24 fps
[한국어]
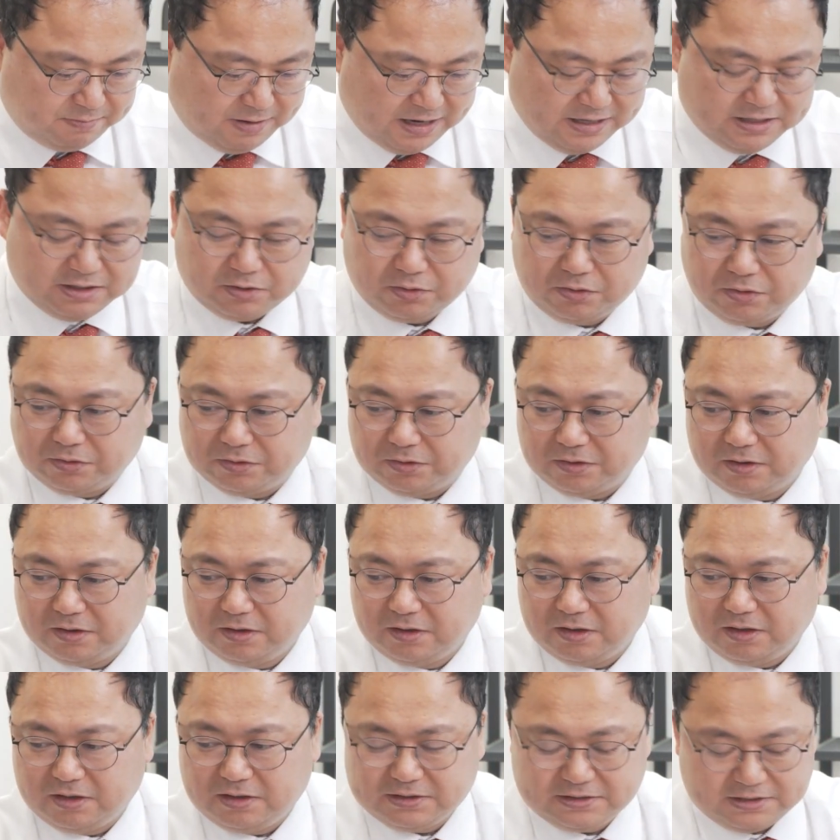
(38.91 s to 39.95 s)
마이크론
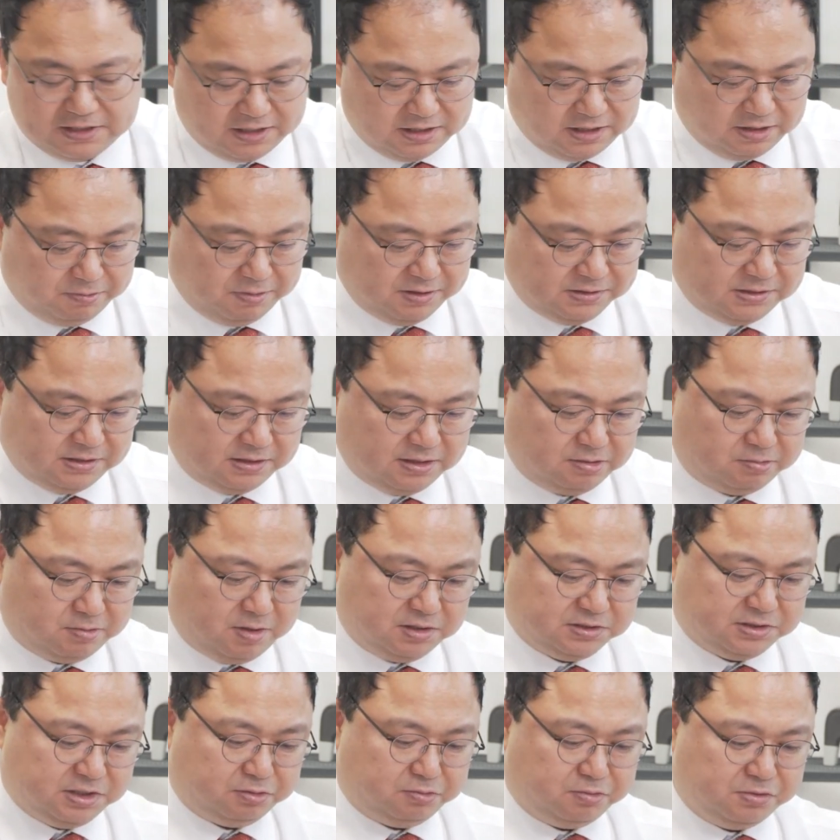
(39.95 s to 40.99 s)
이 세개 네. 회사가
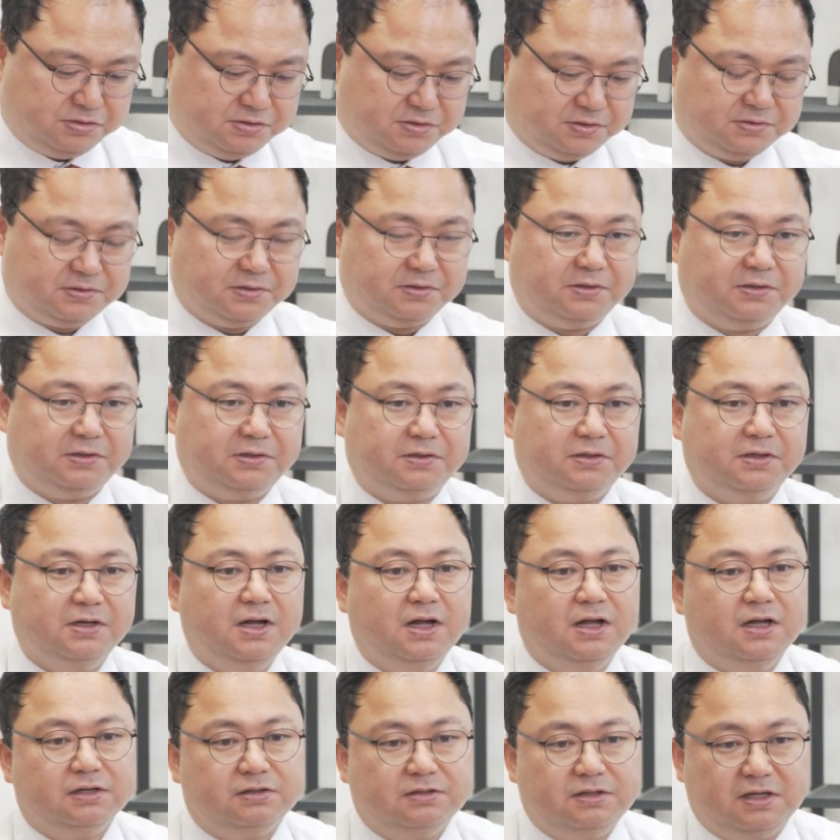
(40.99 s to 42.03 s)
꽉 잡고 있어서
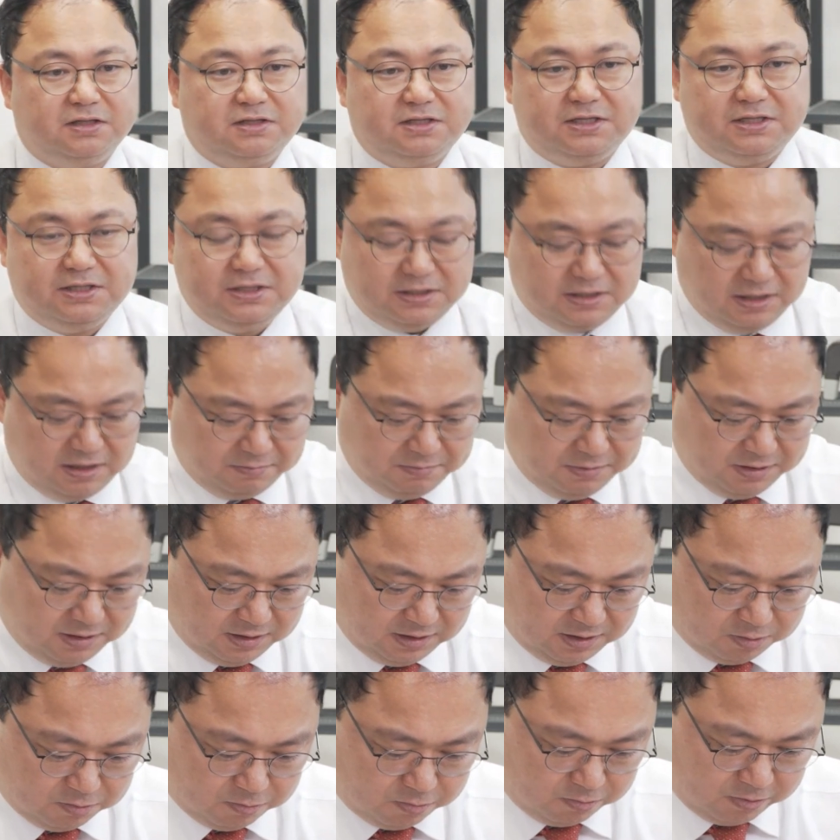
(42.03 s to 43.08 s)
근데
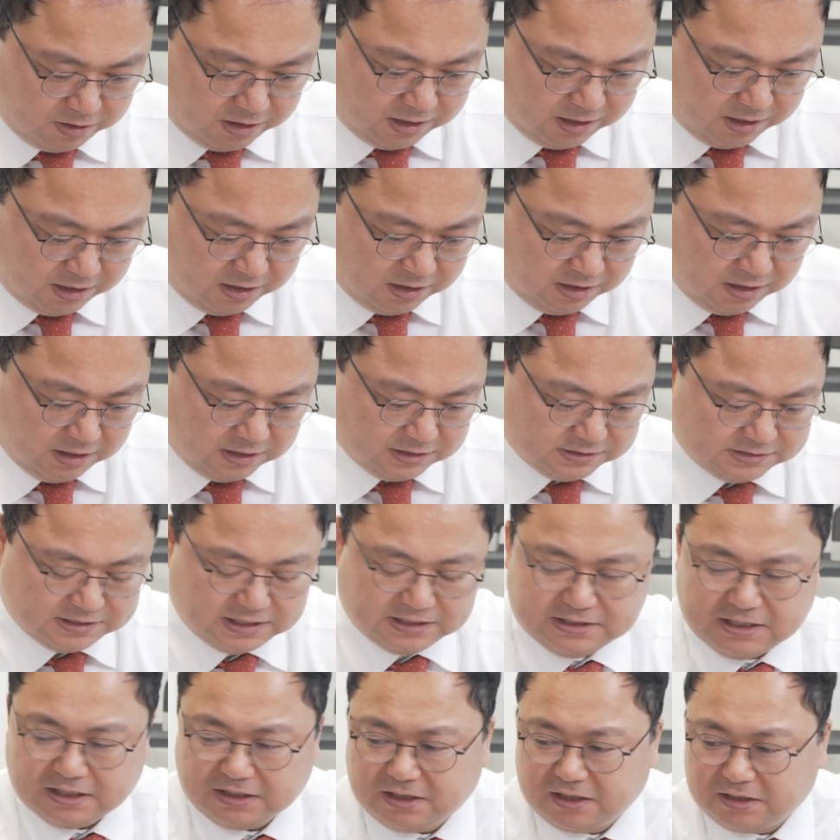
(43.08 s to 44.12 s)
디램이 올해
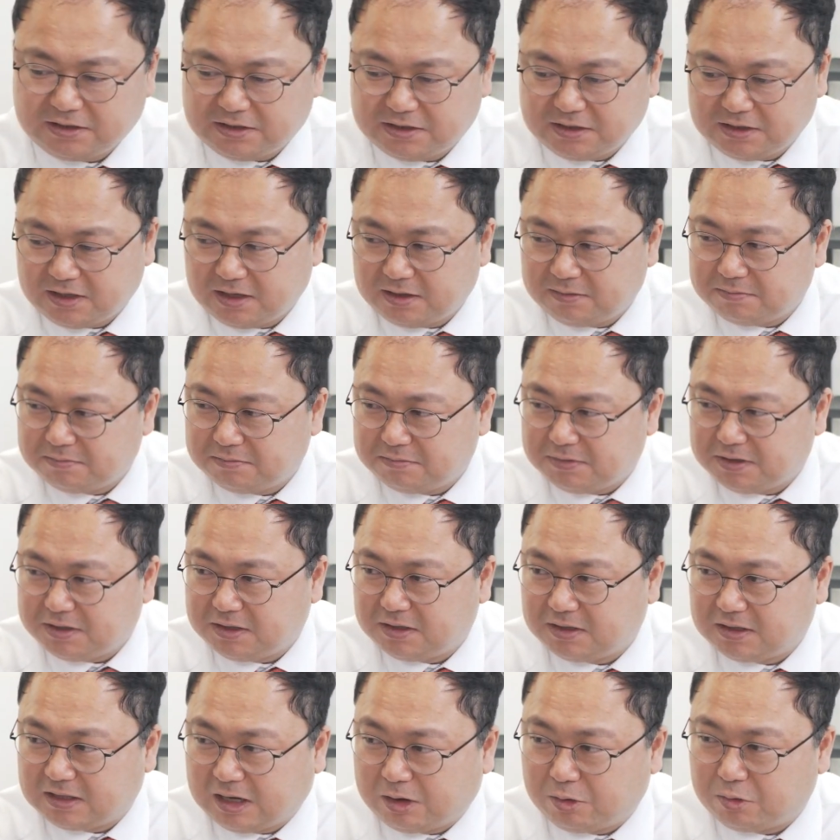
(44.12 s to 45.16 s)
차세대
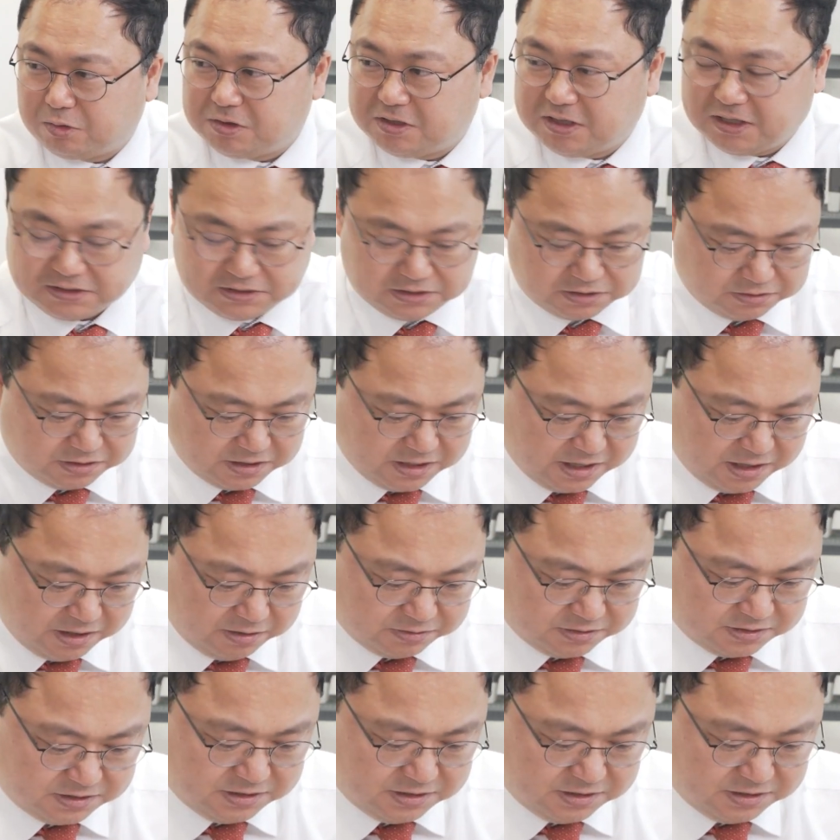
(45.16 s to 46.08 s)
디램이 나올 예정이에요.